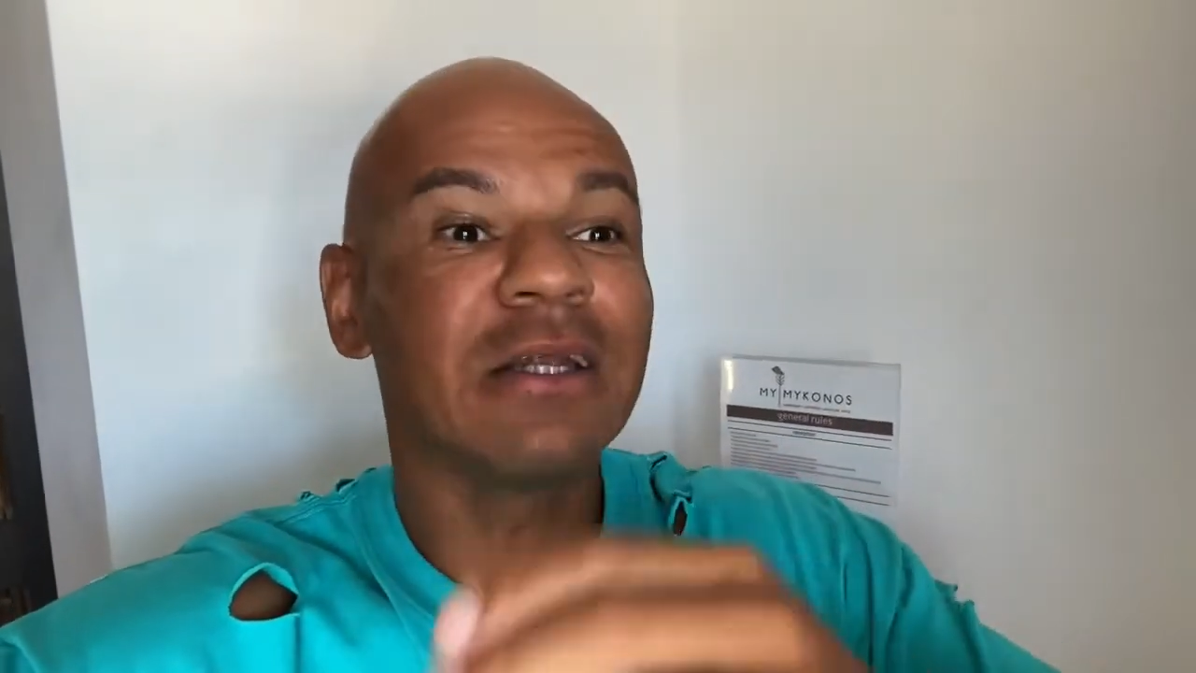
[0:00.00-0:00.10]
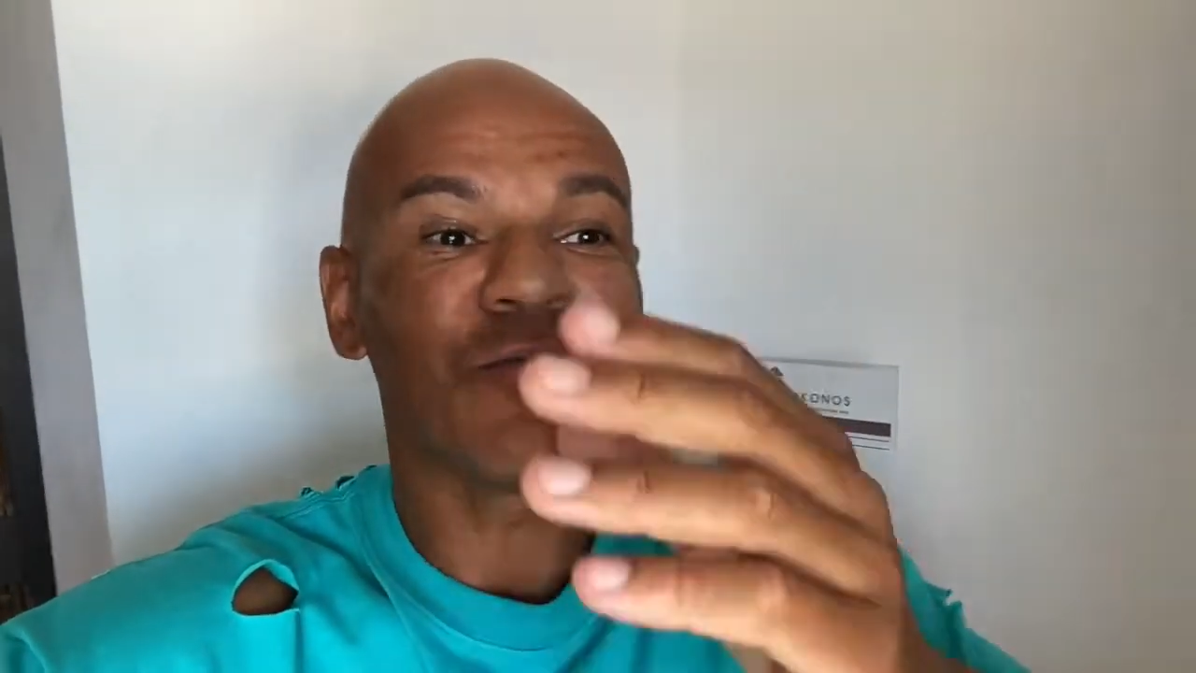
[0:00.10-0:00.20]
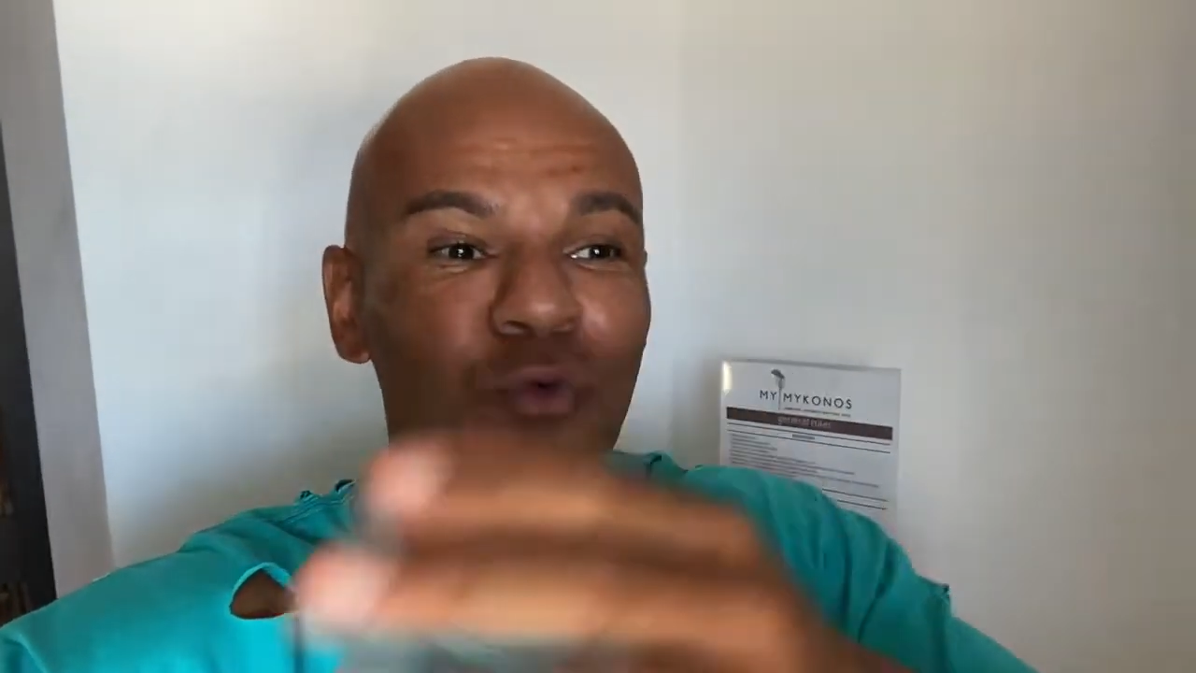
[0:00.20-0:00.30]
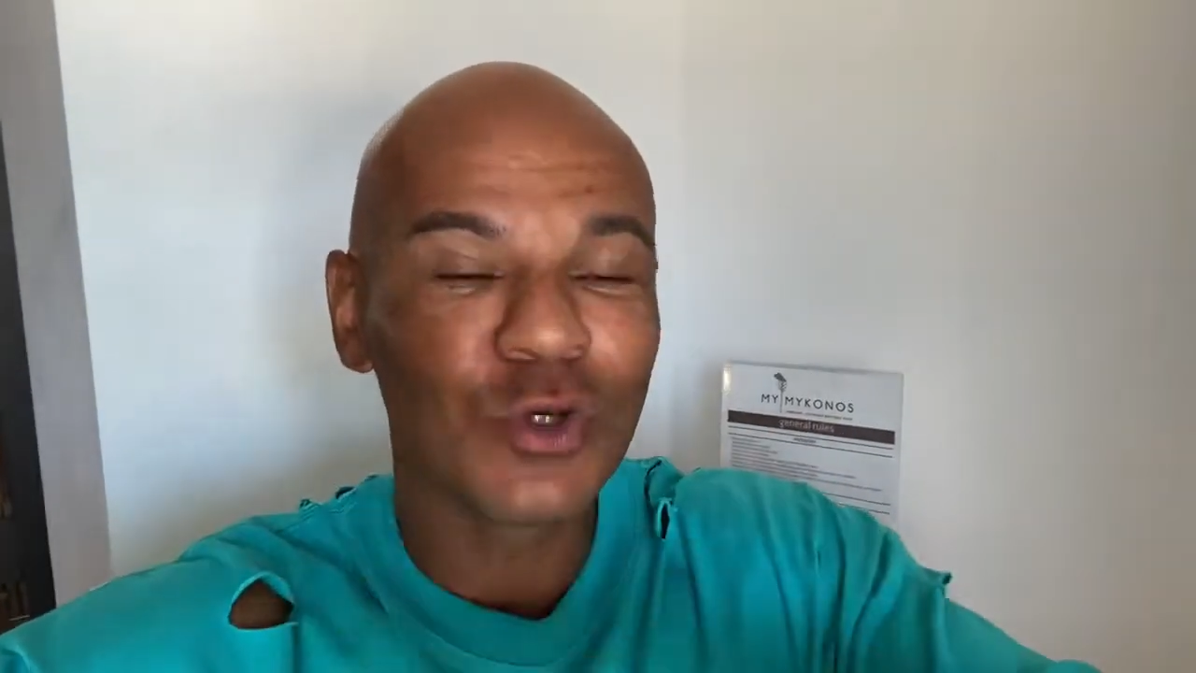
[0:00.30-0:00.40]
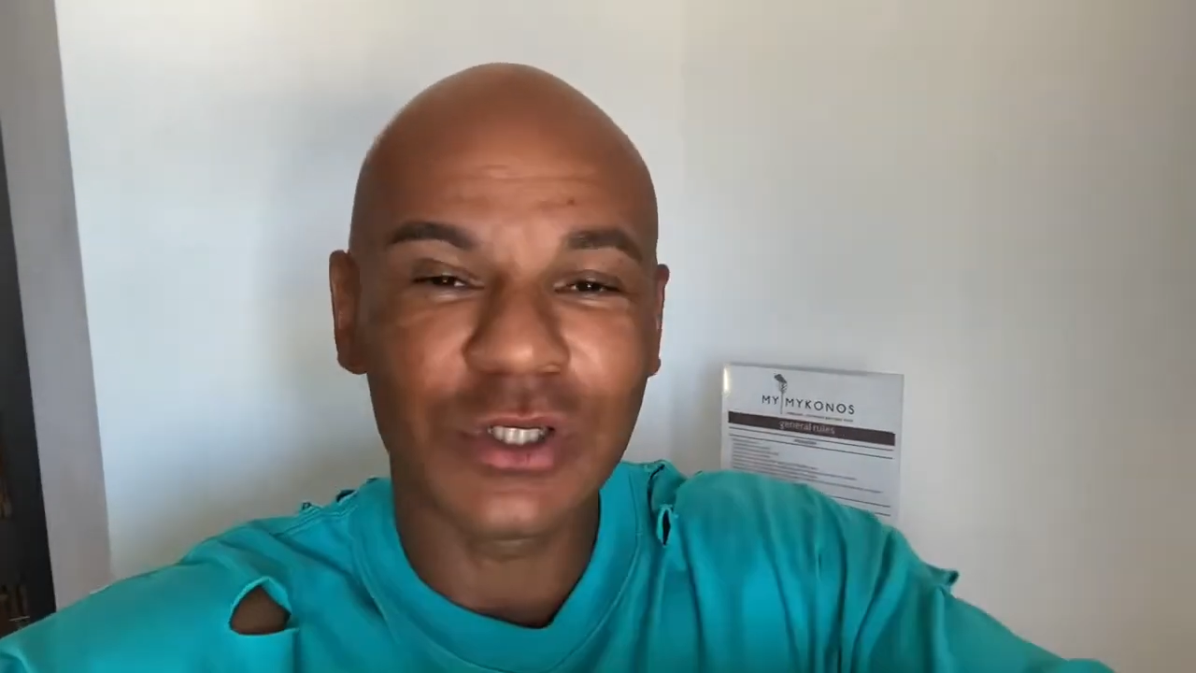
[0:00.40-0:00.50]

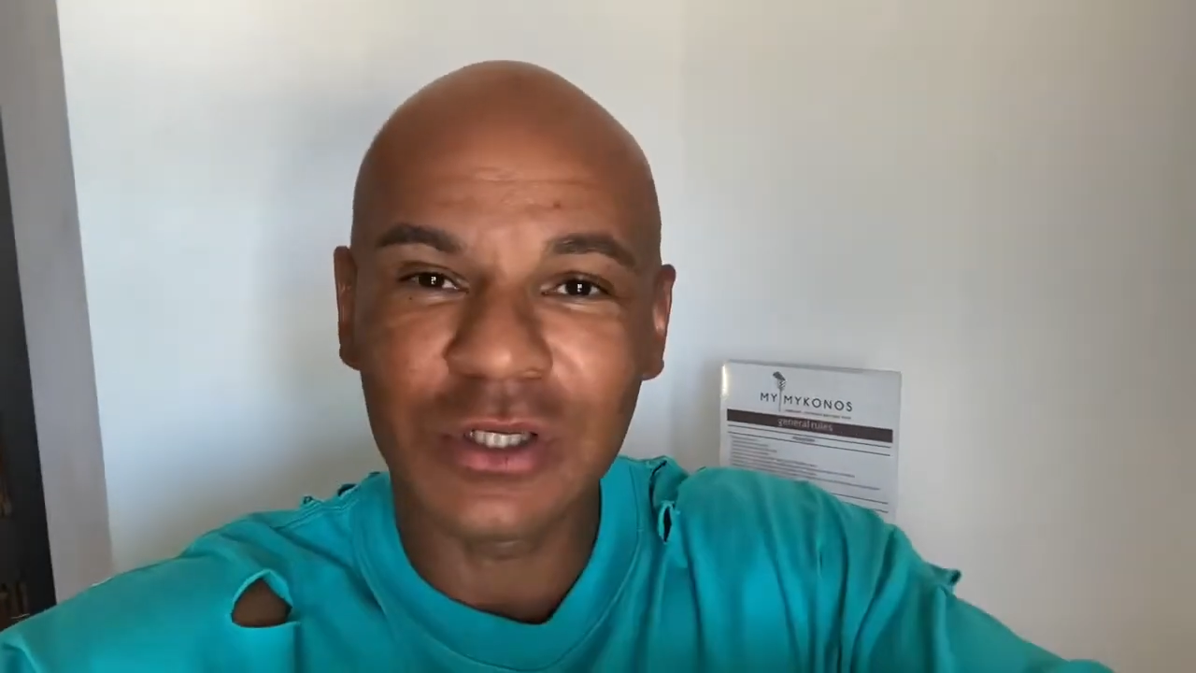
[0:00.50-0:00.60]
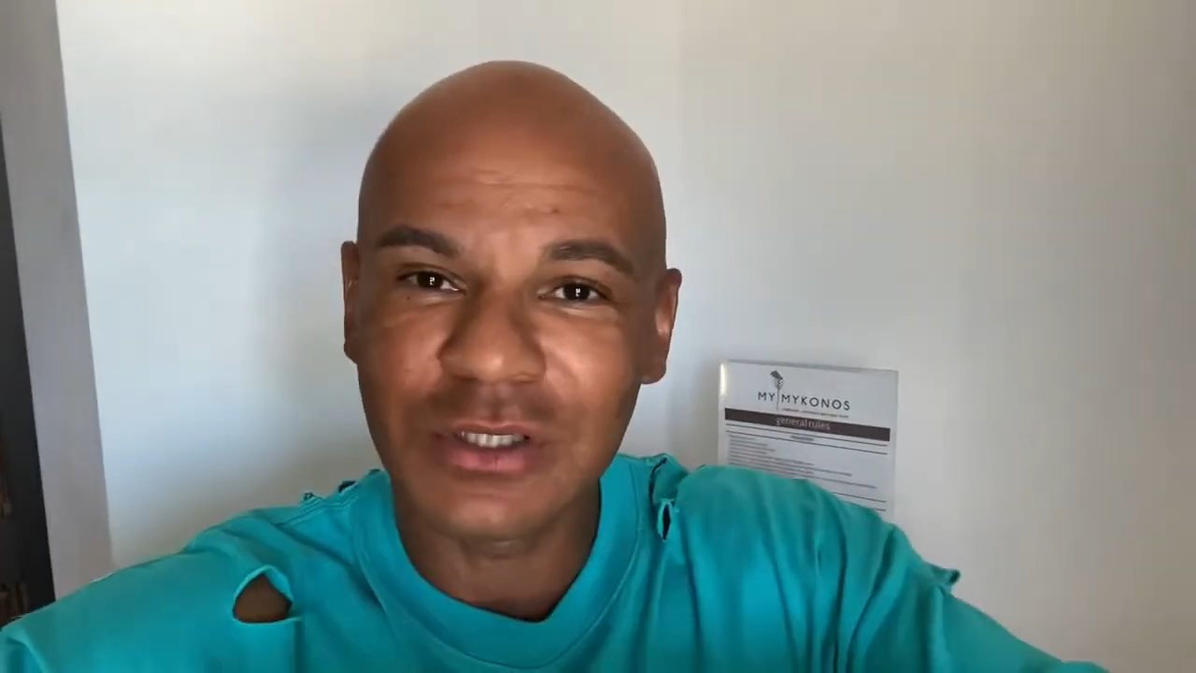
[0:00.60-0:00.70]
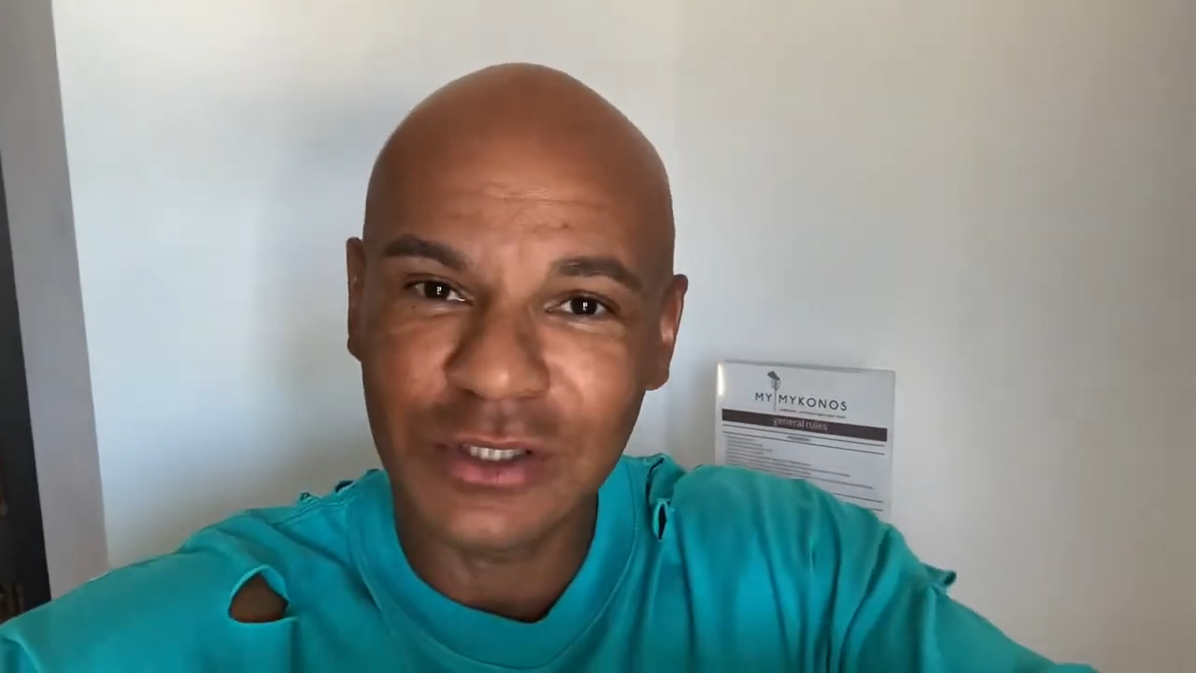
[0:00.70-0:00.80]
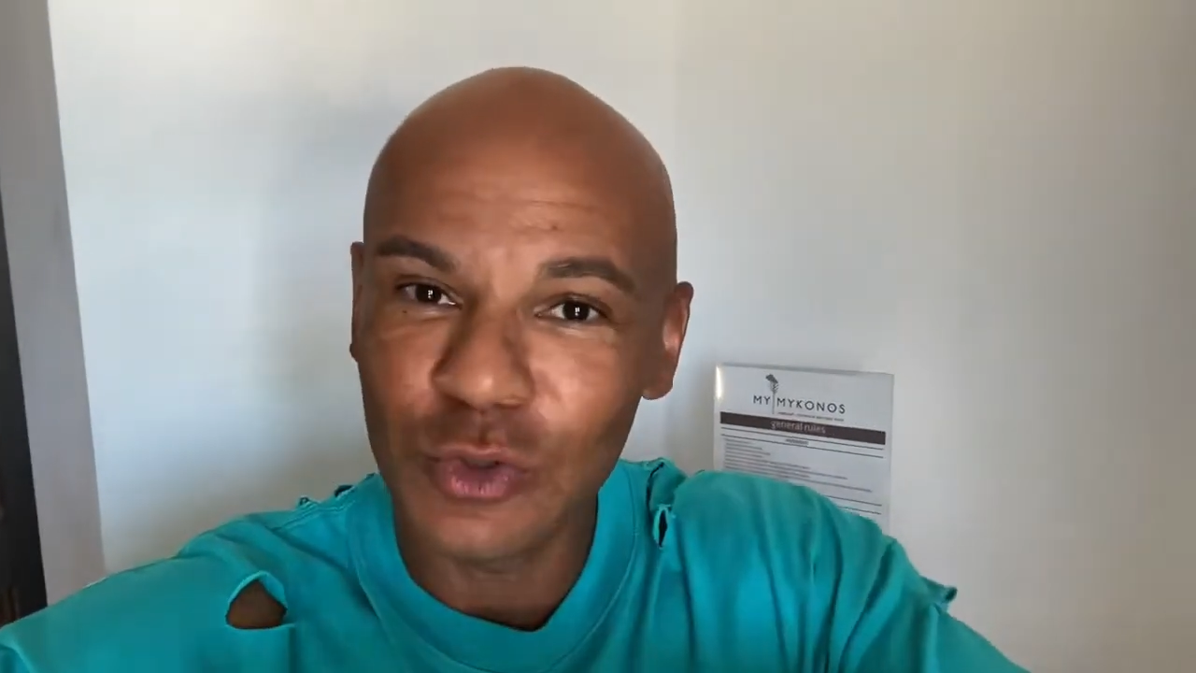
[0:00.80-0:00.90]
Dafür ist